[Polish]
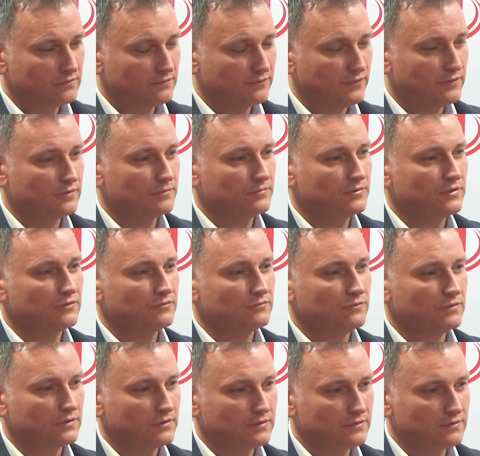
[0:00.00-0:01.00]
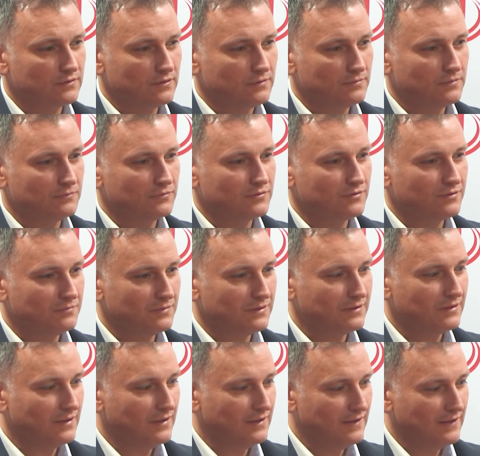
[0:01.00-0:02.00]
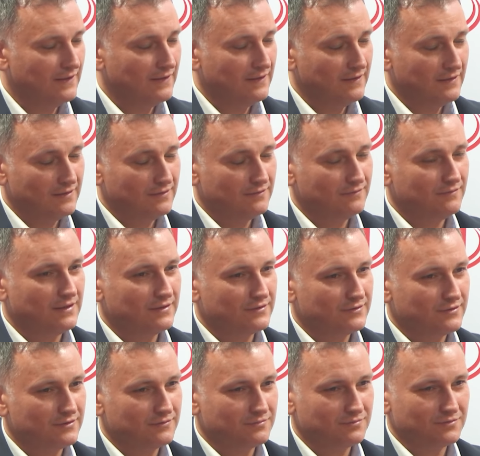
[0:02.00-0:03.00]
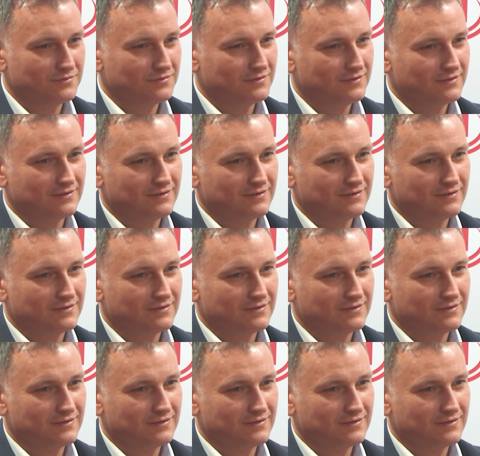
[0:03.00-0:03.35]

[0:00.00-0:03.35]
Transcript: tworzą się złogi, z którymi musimy walczyć później.